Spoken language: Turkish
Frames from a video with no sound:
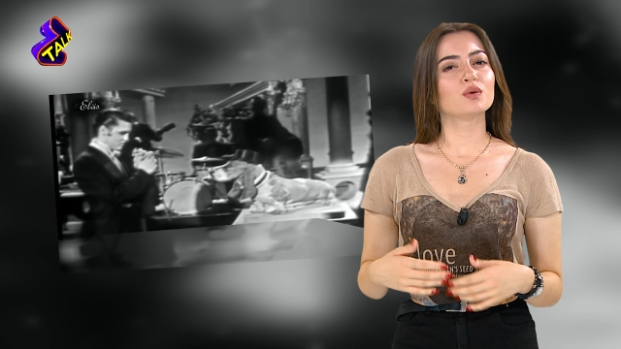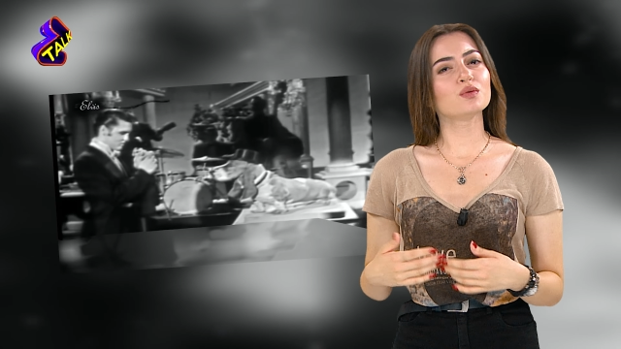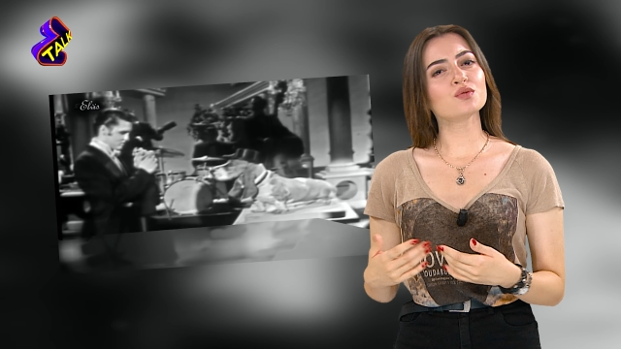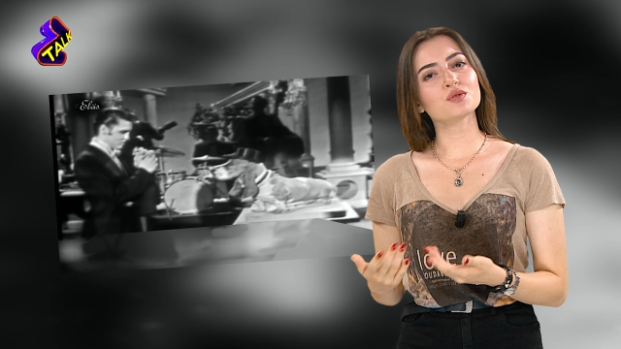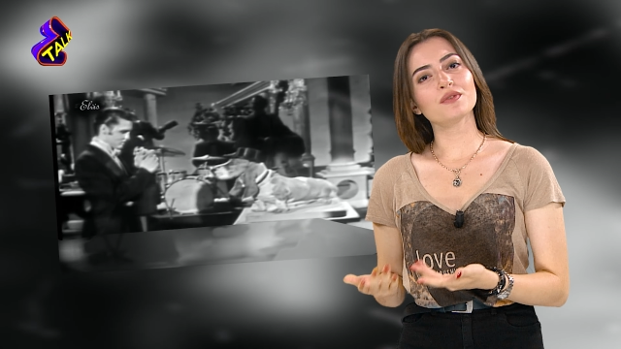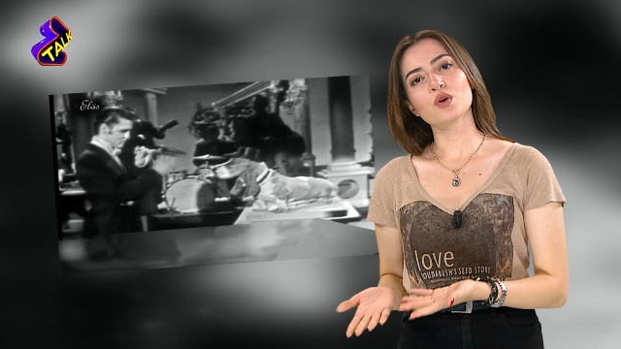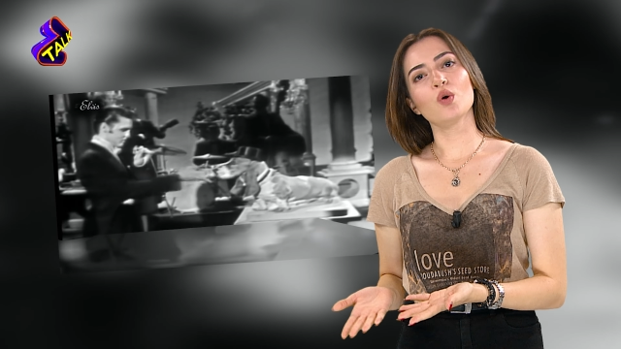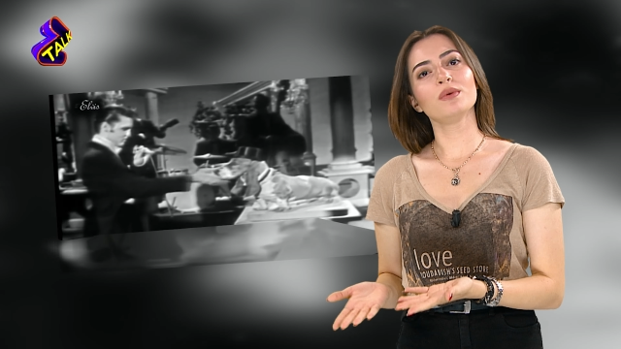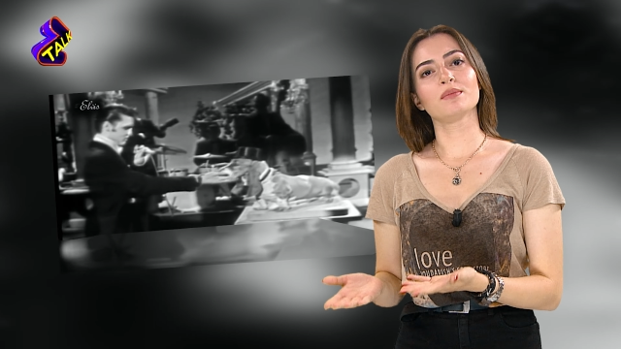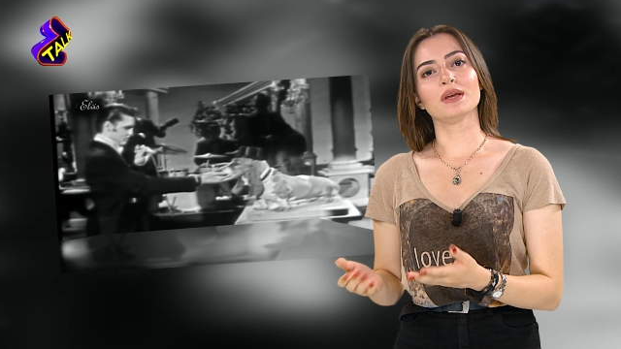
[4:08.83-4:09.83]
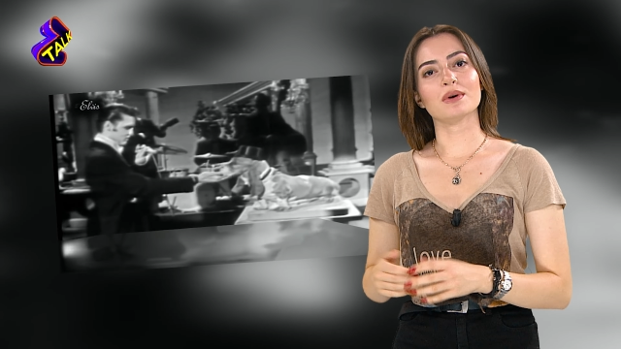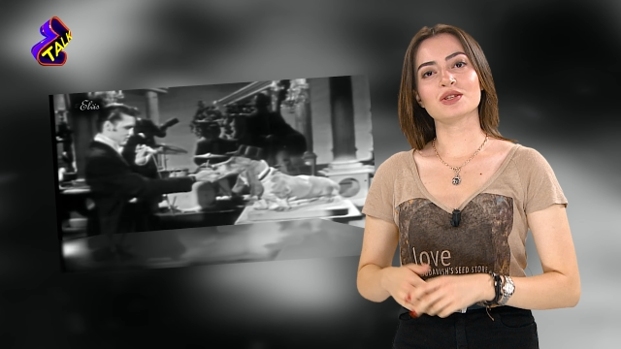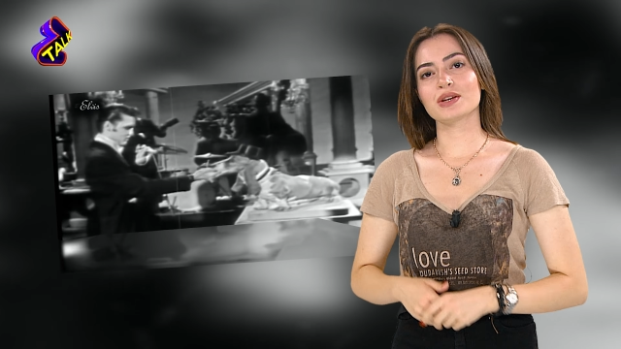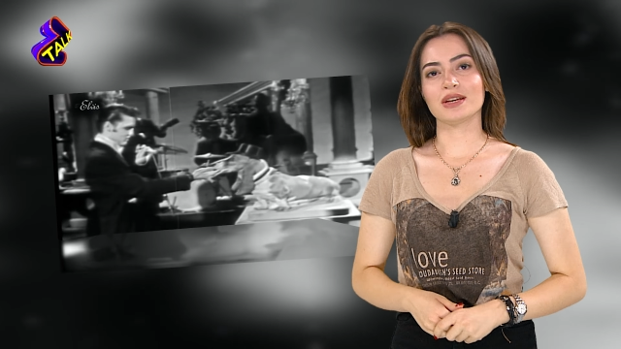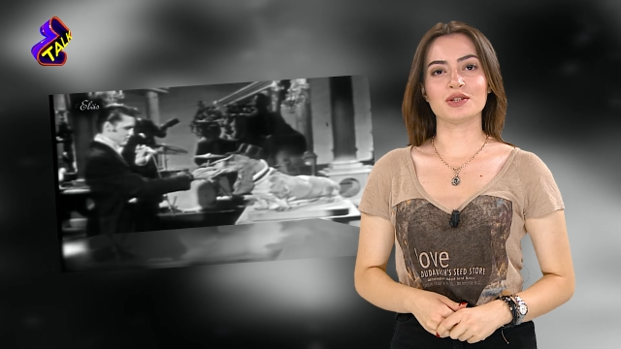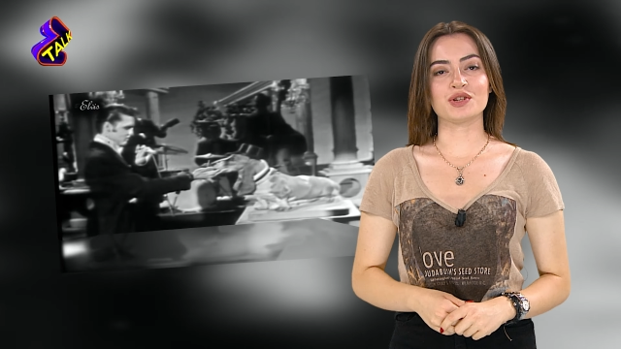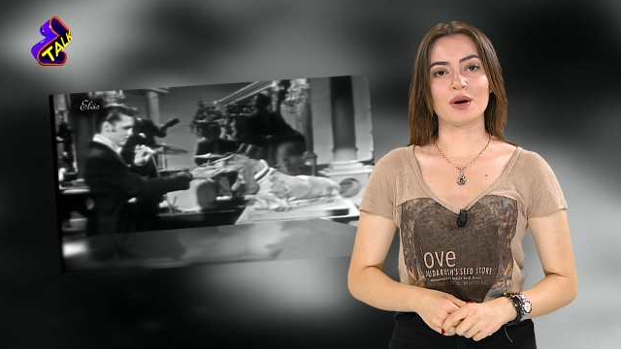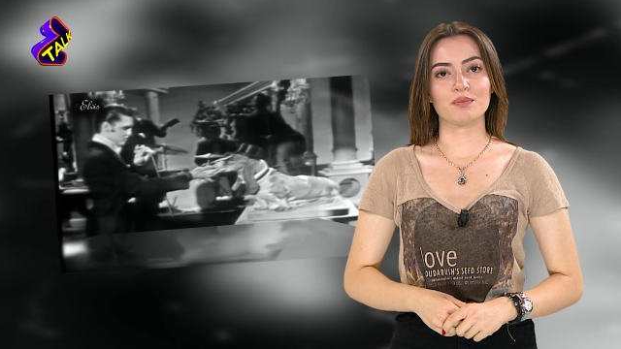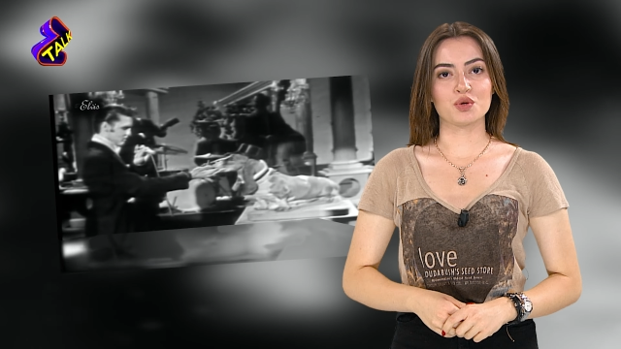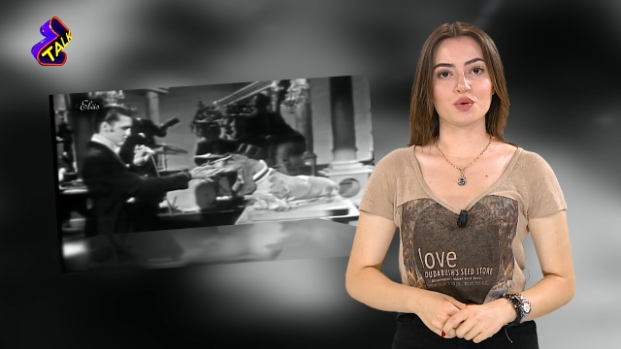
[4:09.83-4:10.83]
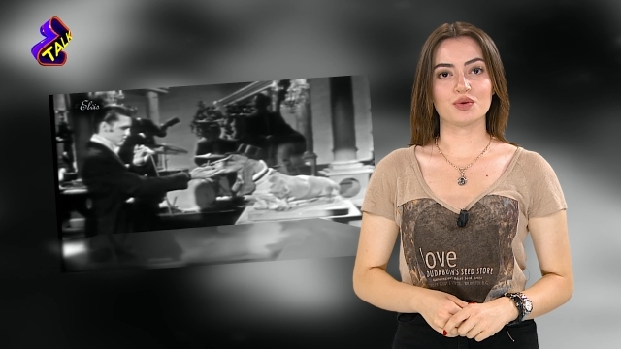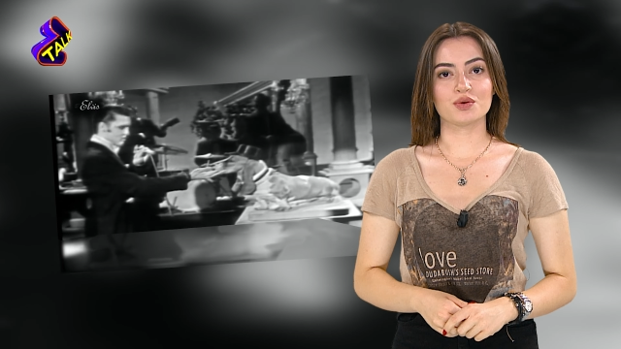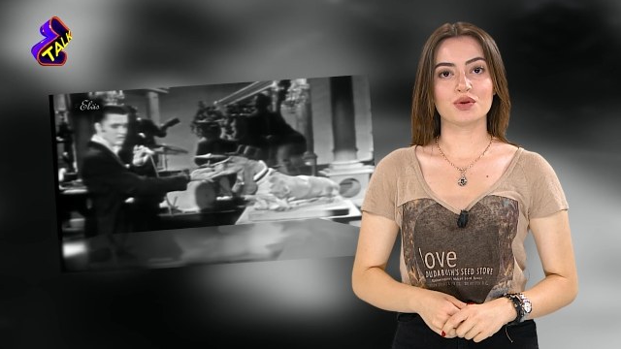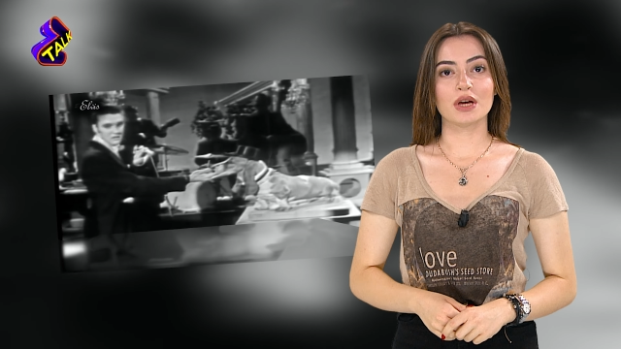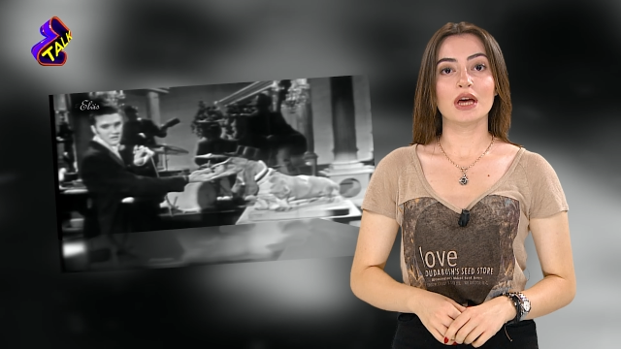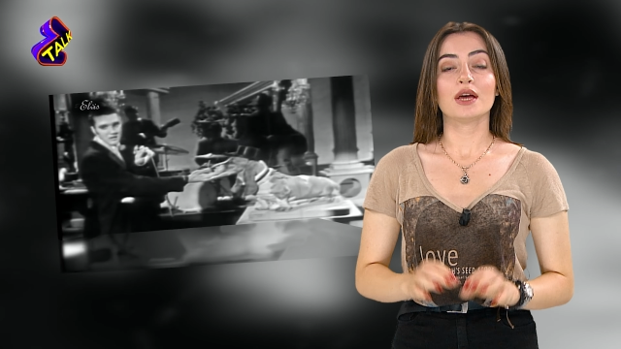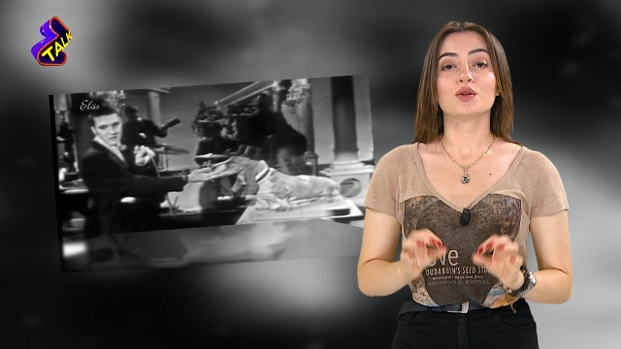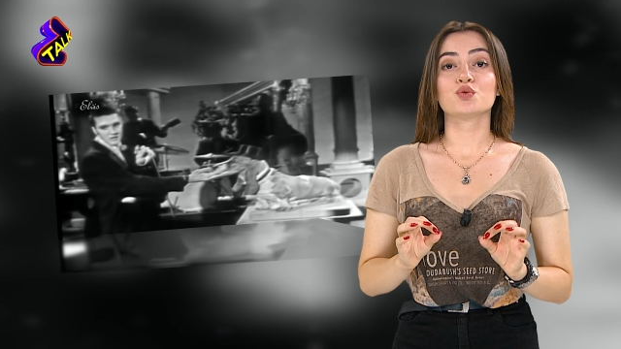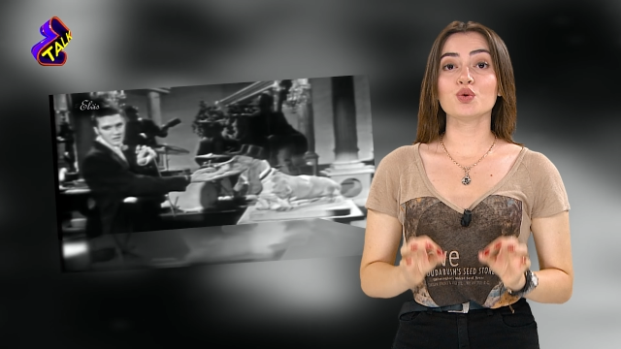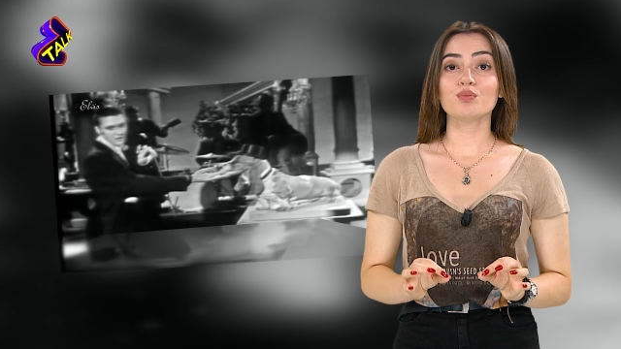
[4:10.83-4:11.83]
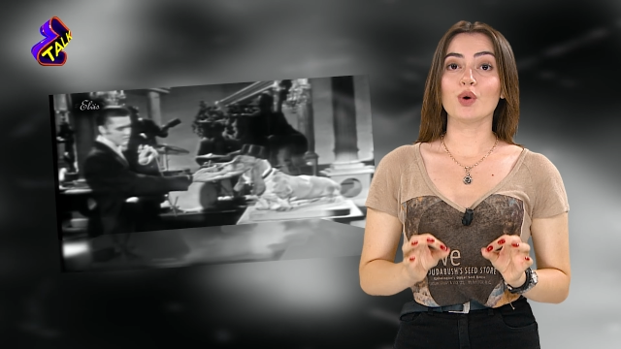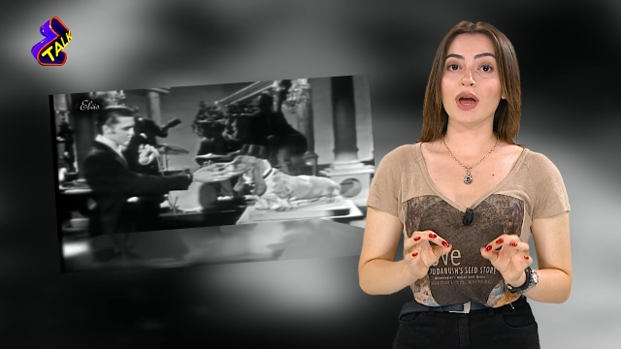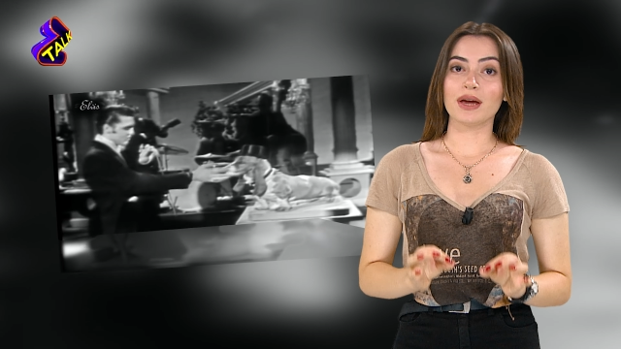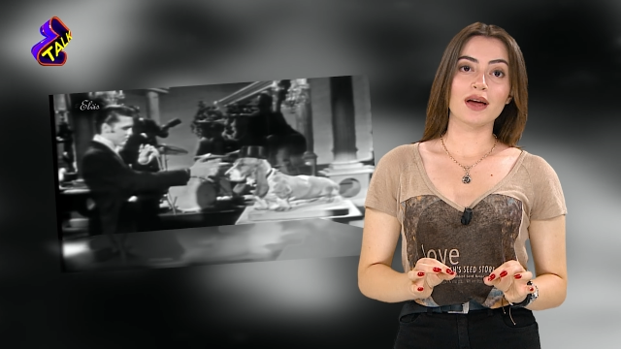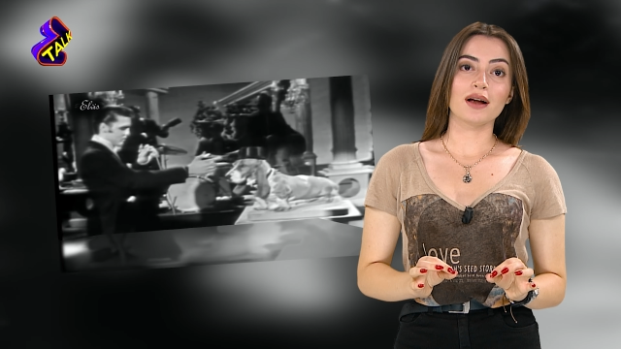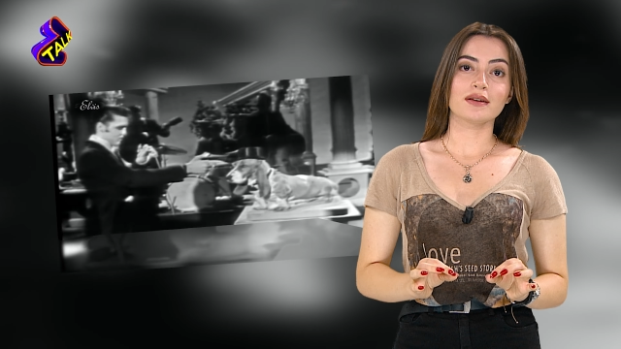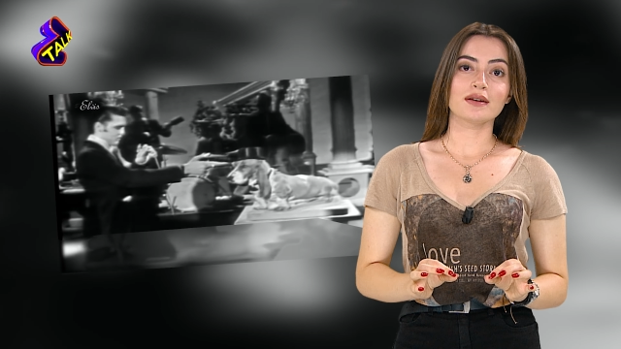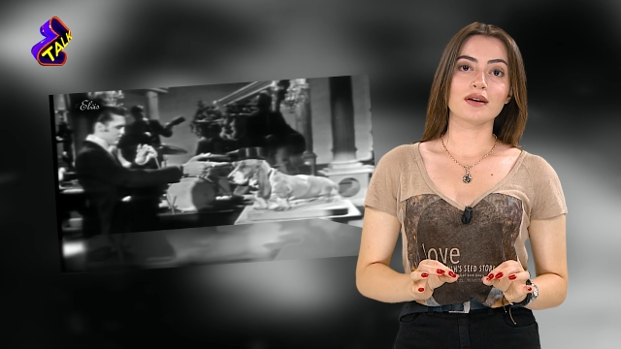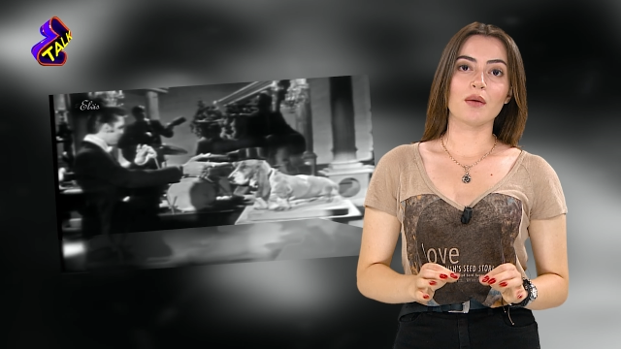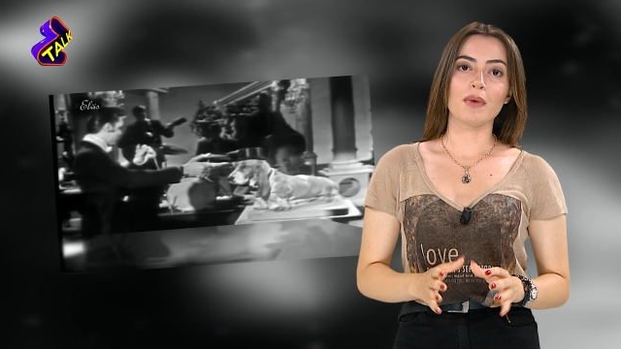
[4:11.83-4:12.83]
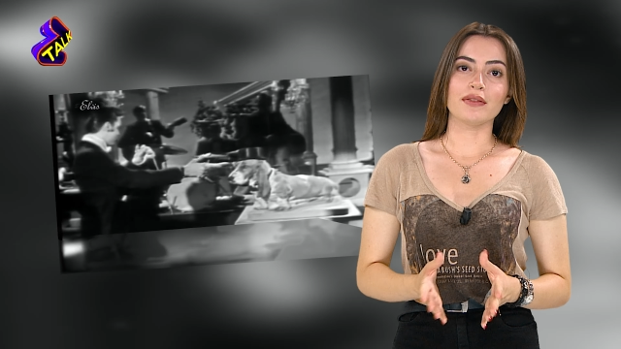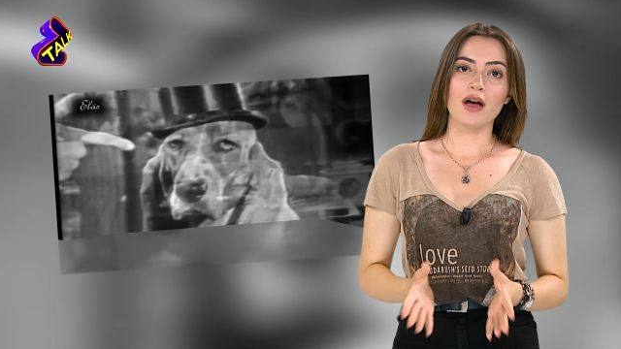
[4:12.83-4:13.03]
uslu ve komik bir imaja geçiş yapmış olur. Tüm bu engellere rağmen